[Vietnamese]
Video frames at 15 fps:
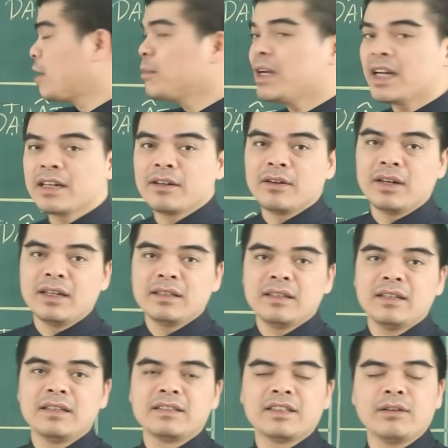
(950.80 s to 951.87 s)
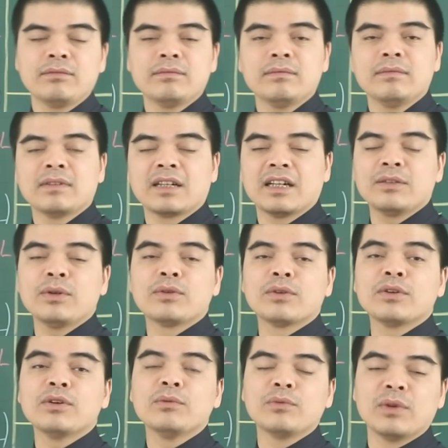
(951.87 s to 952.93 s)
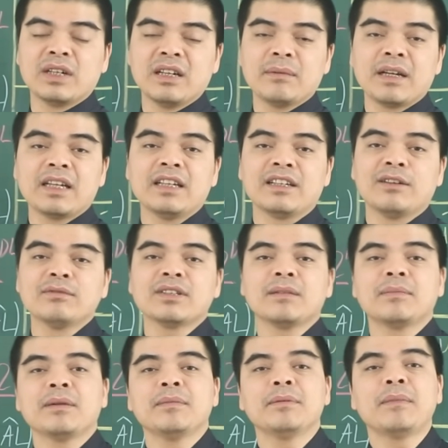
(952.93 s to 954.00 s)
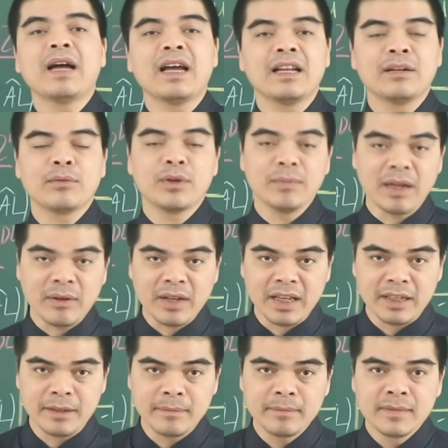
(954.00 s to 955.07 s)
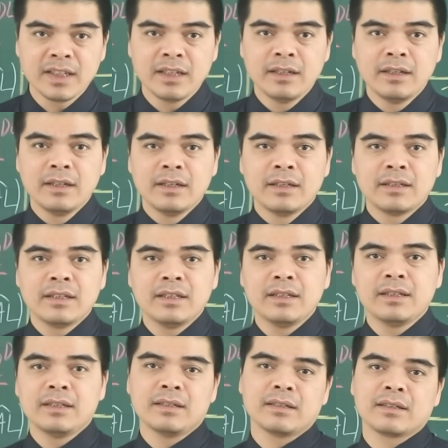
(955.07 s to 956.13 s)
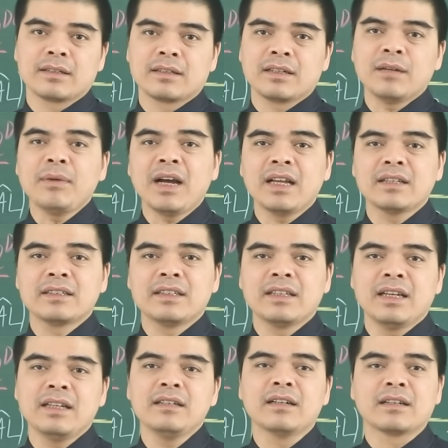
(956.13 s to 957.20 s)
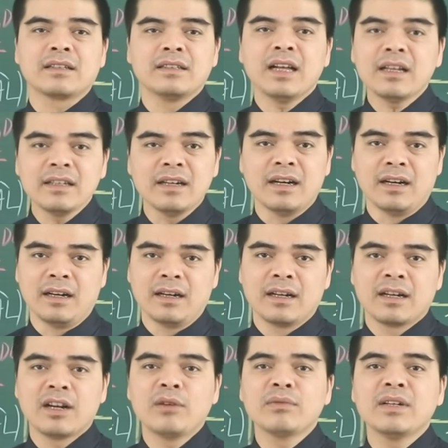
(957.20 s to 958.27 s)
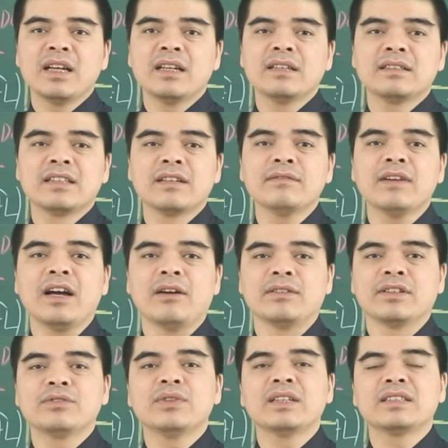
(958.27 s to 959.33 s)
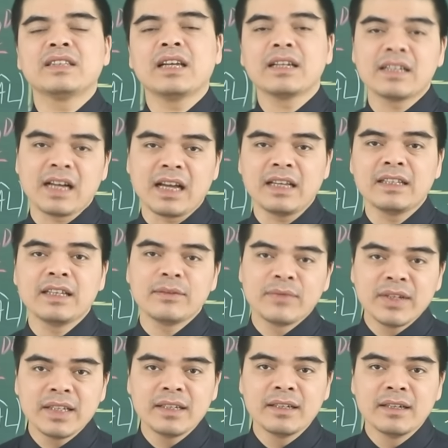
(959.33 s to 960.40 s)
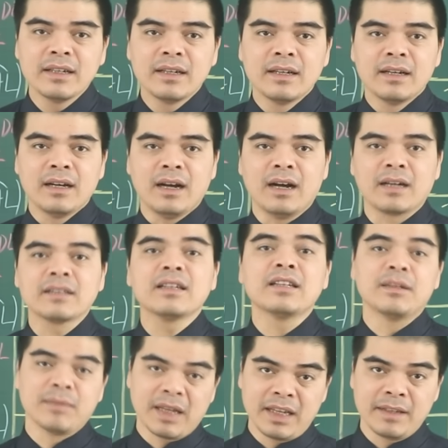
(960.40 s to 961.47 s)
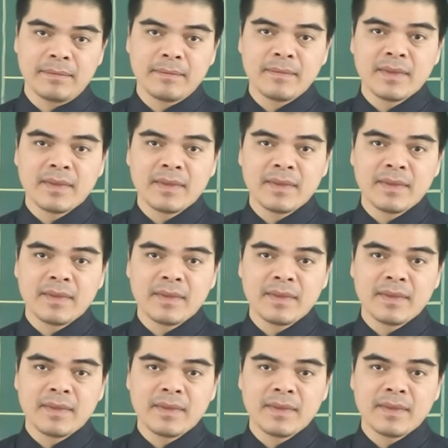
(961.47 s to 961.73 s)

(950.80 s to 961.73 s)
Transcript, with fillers: Bên cạnh đó thì trong cái tuần cuối cùng của năm 2023, năm Quý Mão này, thì các bạn sẽ được nhắc nhở không nên dính vào những chuyện tranh cãi thị phi ở cái thời điểm này.